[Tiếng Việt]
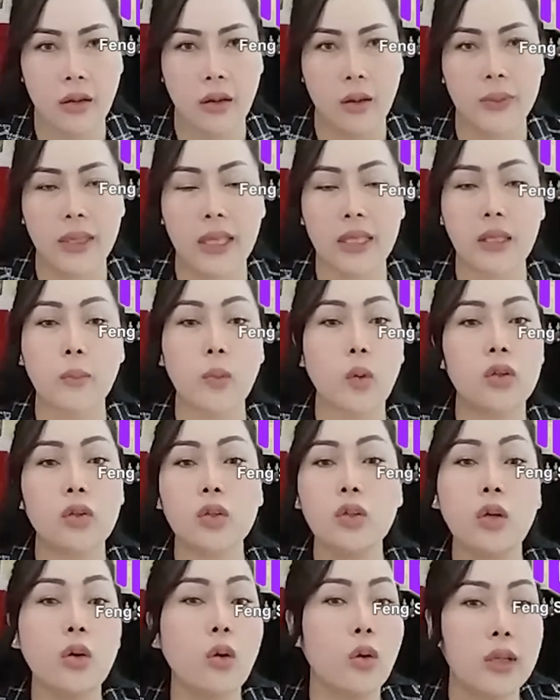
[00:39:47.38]
bây giờ ta bọt
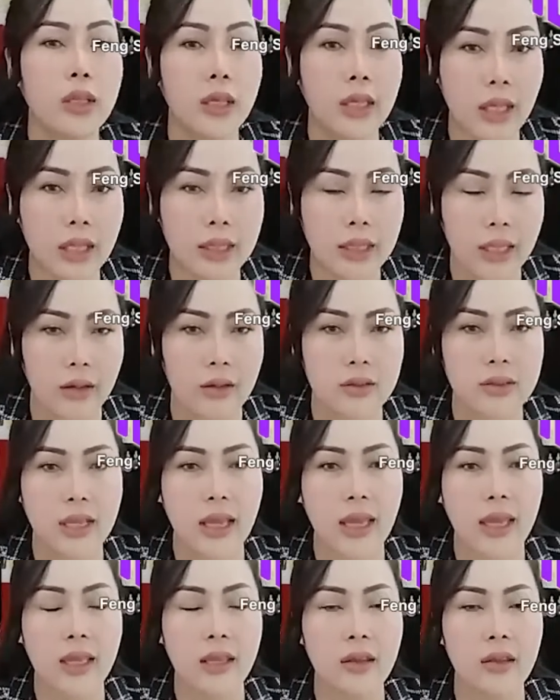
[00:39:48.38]
rất ngôn nhưng kê tiệt ở
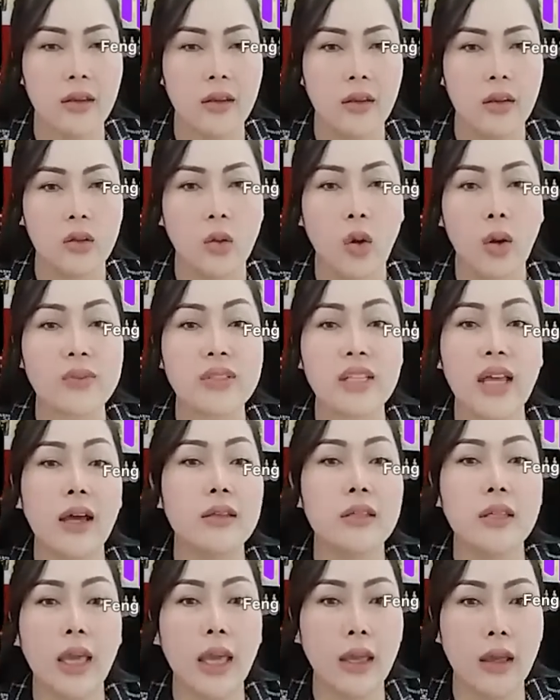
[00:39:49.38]
xa ấy lọp sao
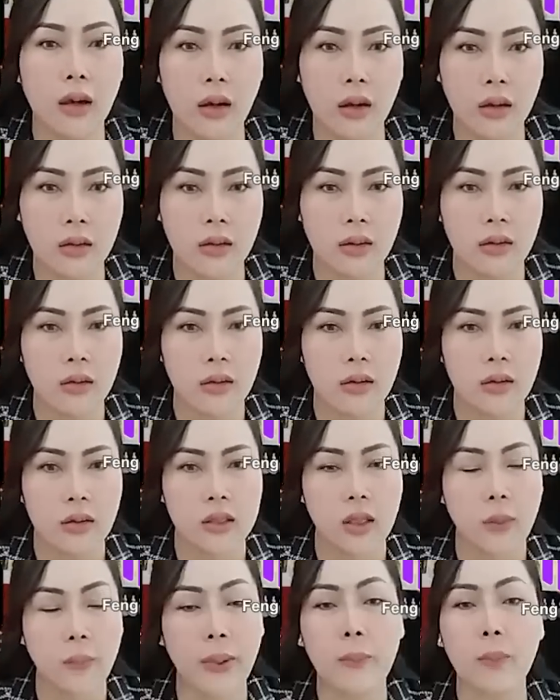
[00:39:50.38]
kê đó
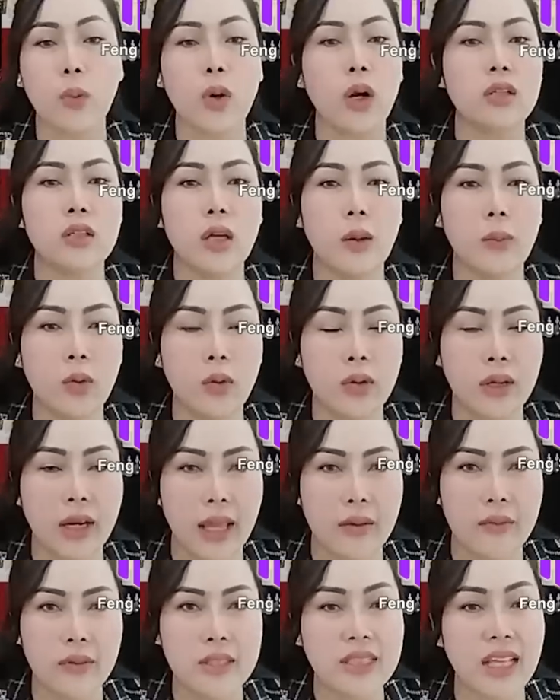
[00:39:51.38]
ta bê bọt trong khuôn
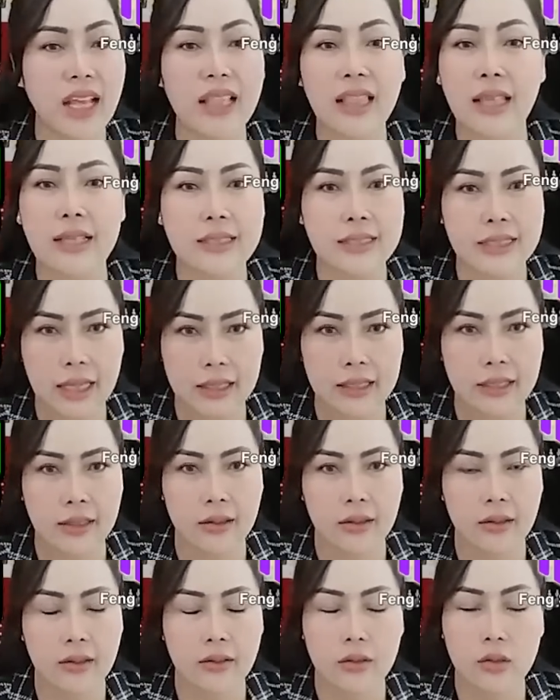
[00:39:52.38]
ai những xài lên chanh nhỉ
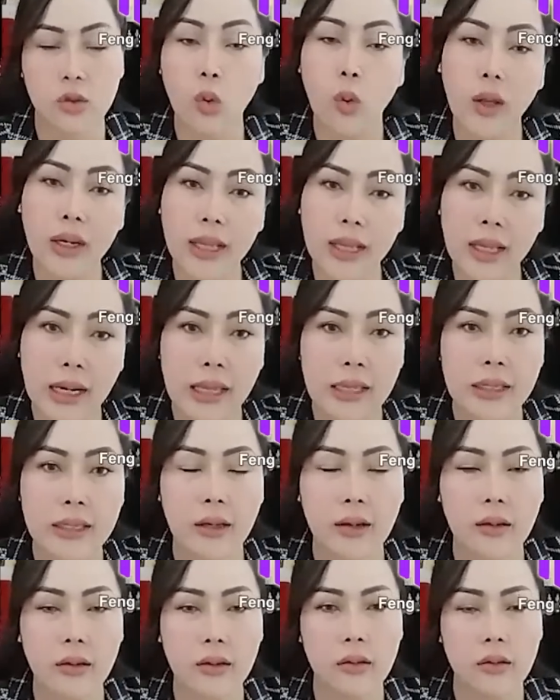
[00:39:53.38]
tốn ấy cái
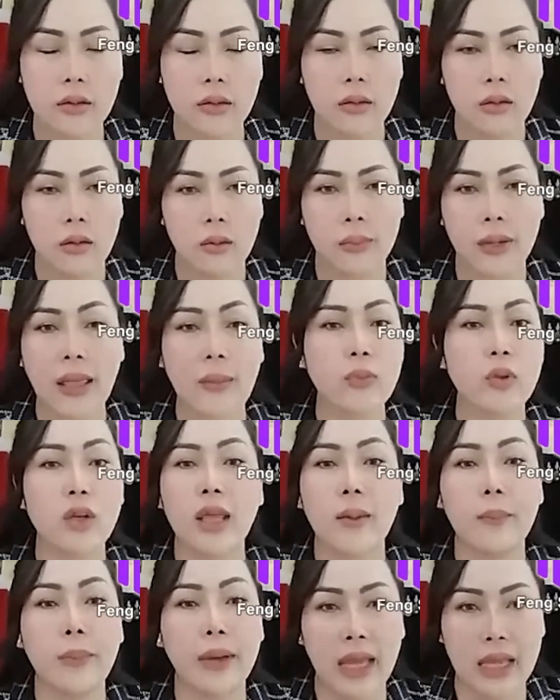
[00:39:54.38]
nắng đam tận
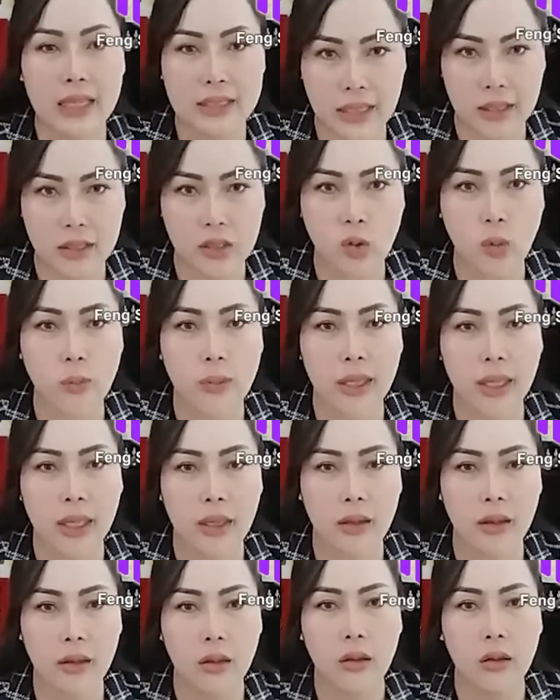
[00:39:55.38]
nẹp cái sai dùng
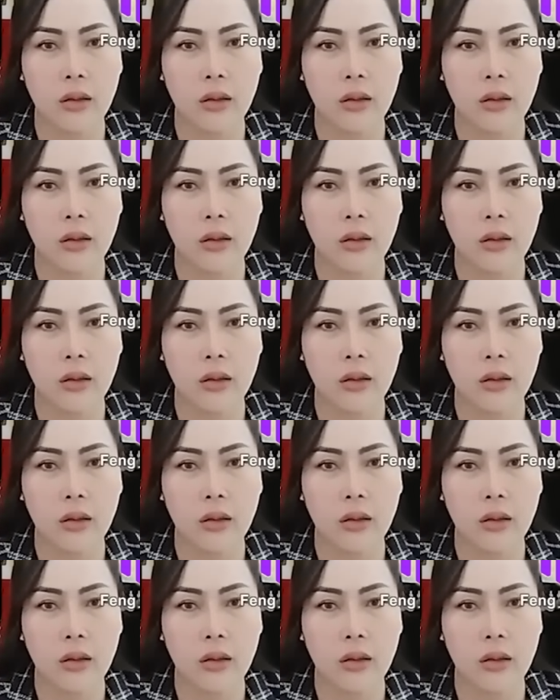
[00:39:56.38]
ghê,